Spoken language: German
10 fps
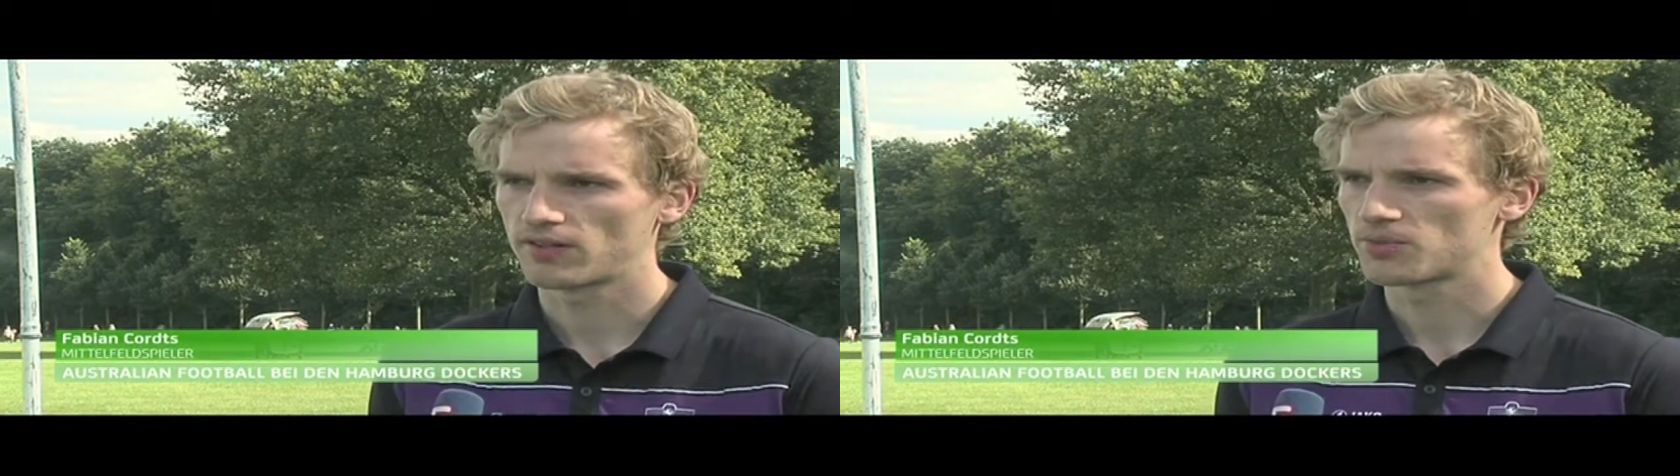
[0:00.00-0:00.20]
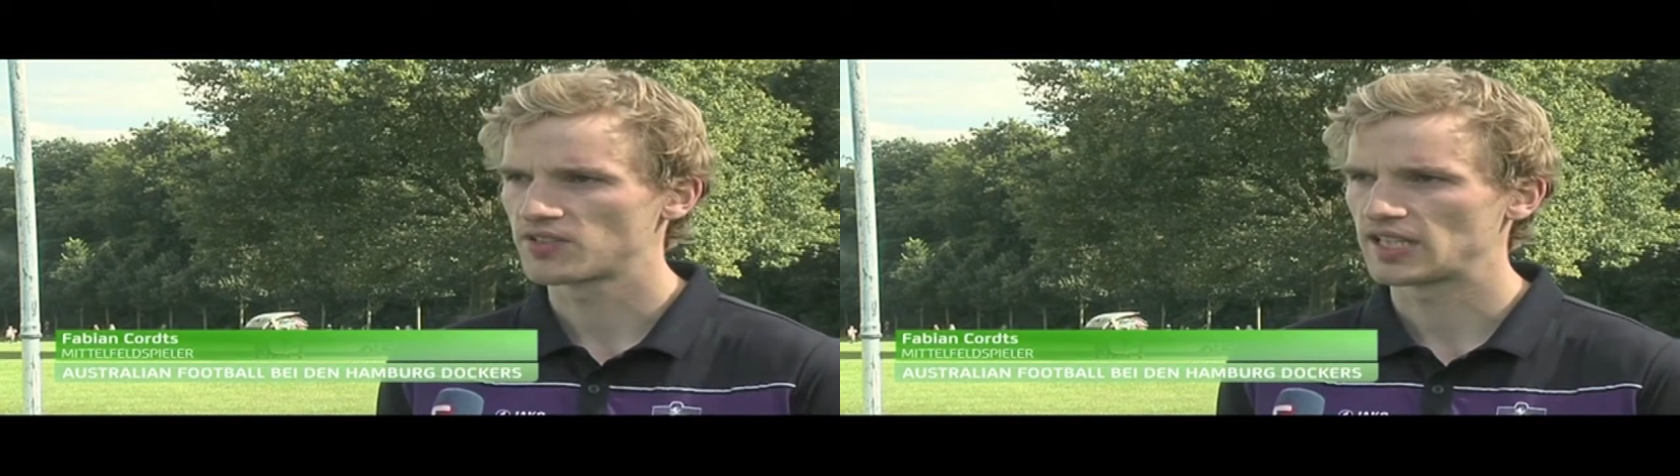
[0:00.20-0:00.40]

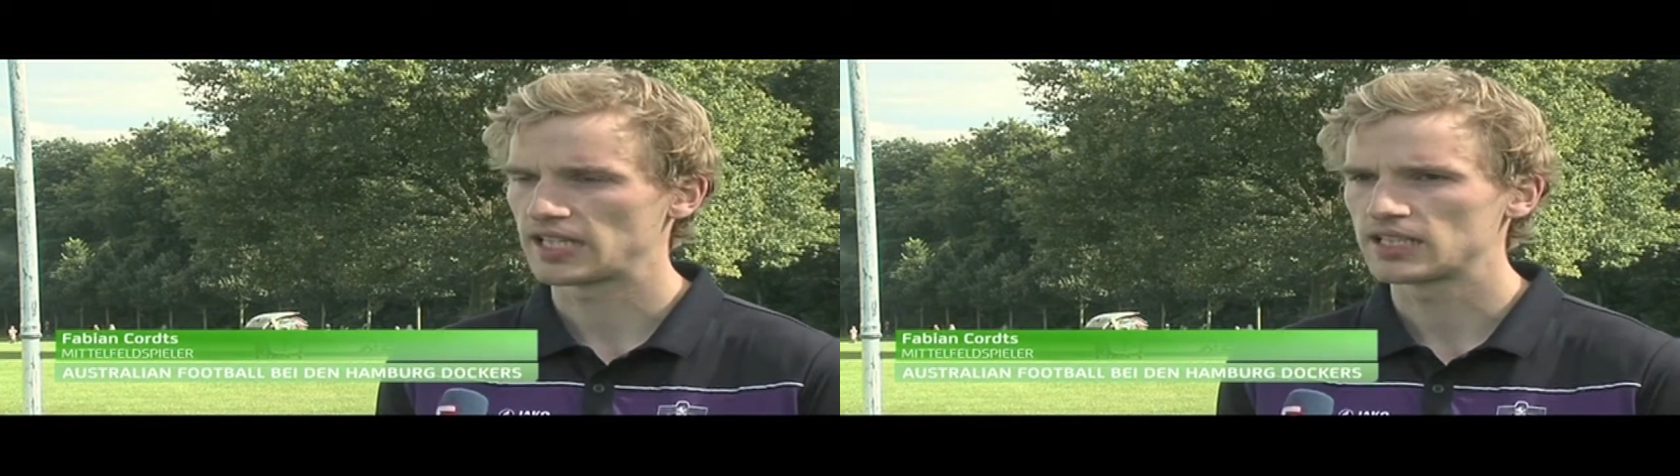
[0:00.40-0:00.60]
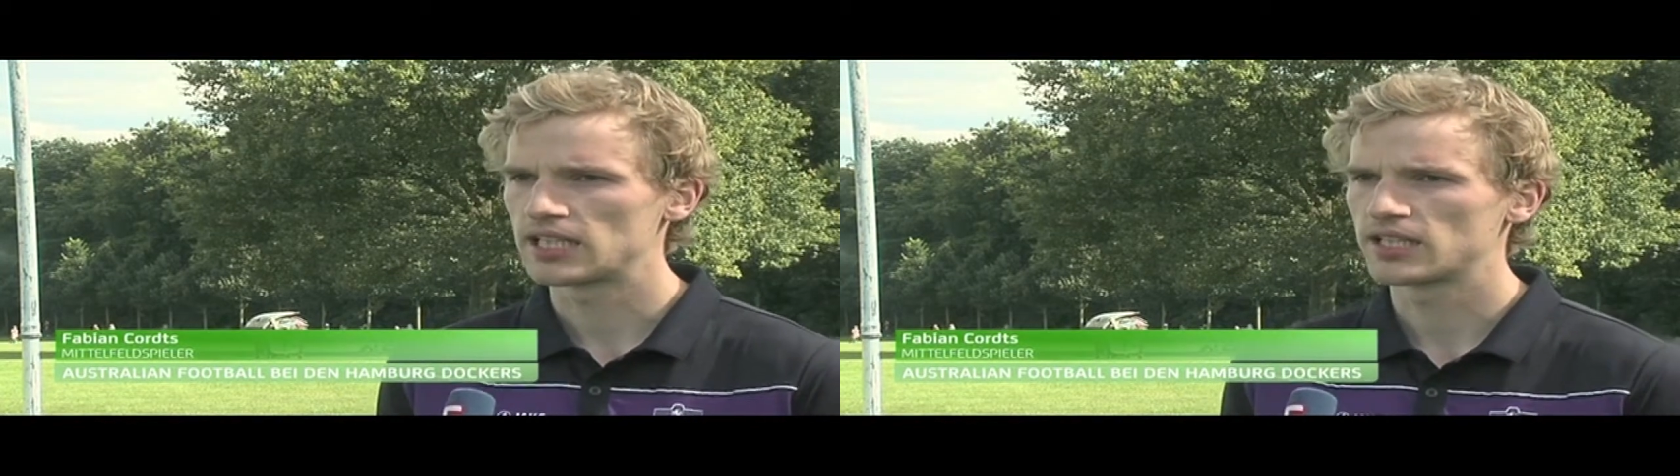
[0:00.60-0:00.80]
so ein bisschen
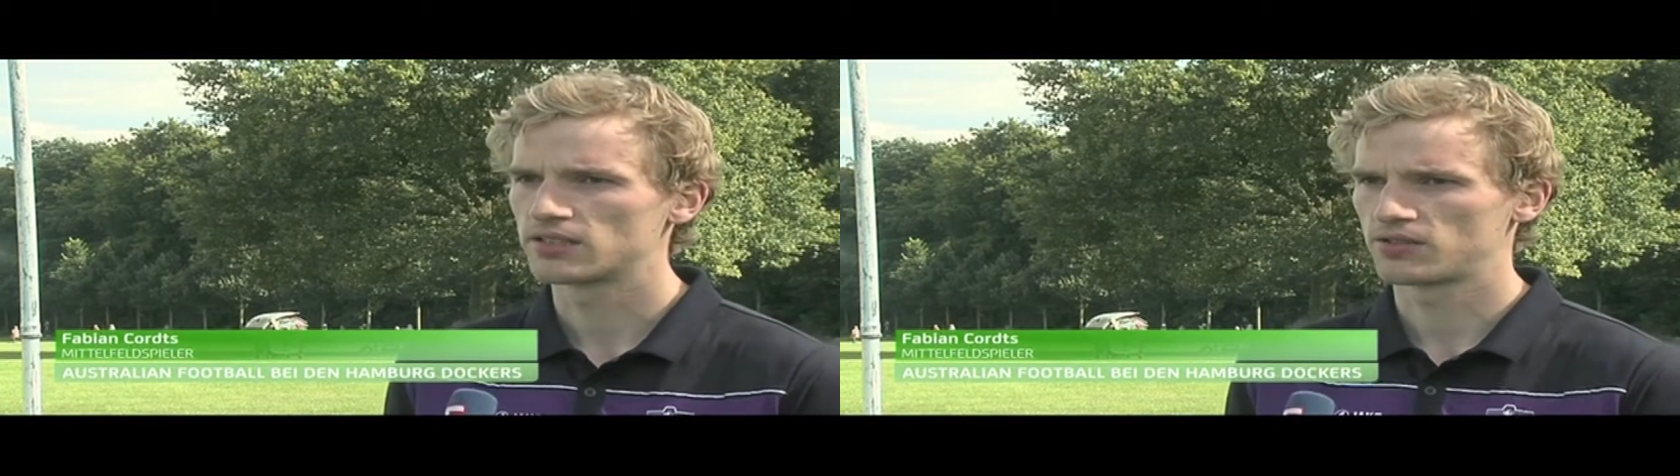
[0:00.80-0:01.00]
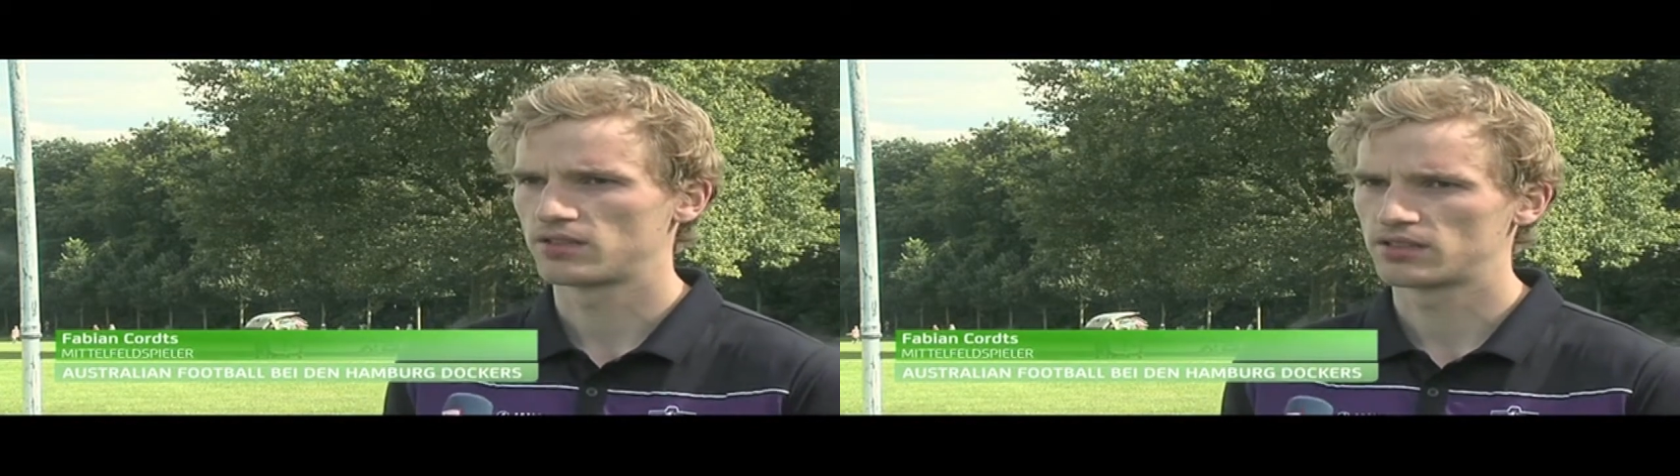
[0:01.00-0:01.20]

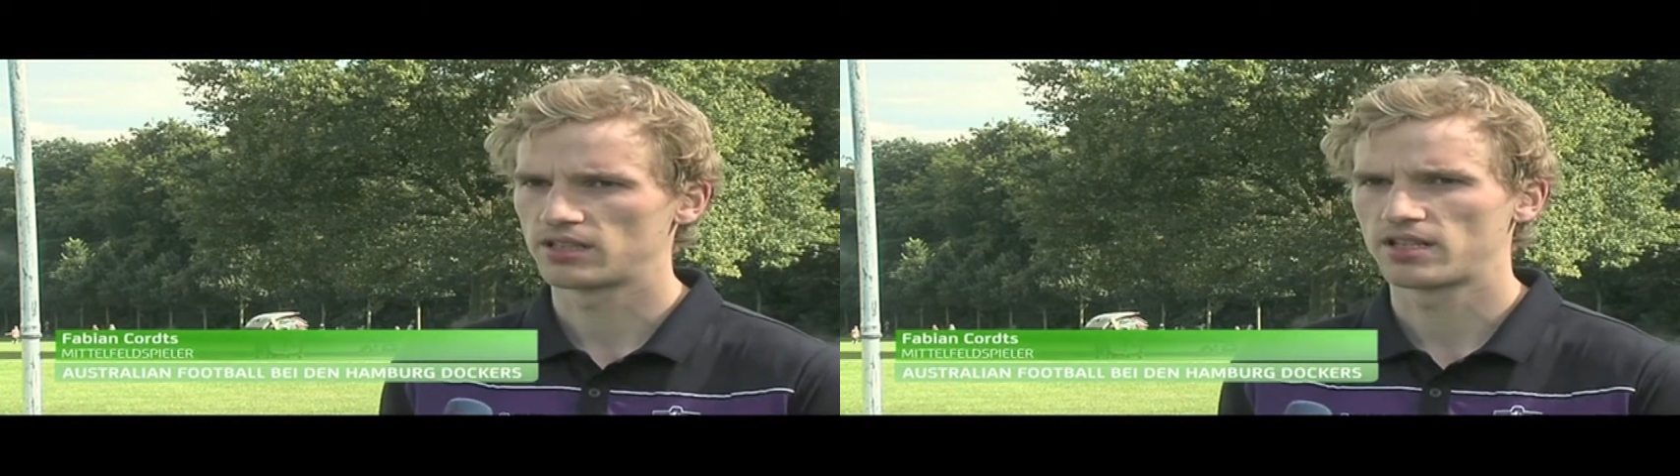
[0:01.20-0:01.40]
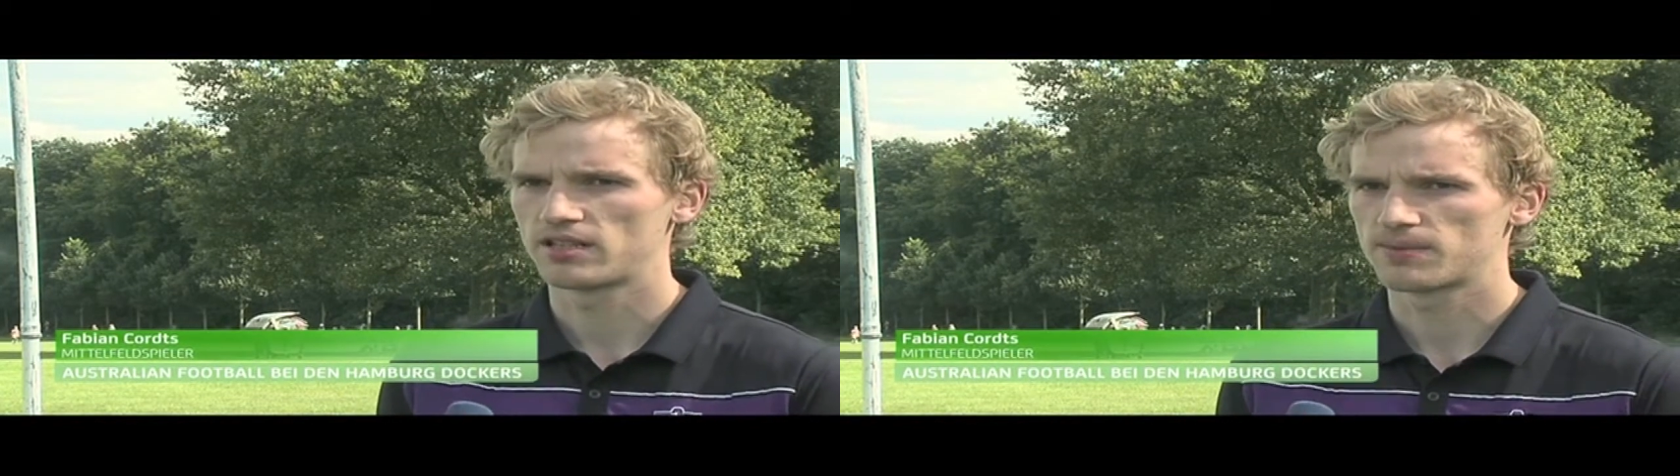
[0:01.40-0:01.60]
kennengelernt und äh,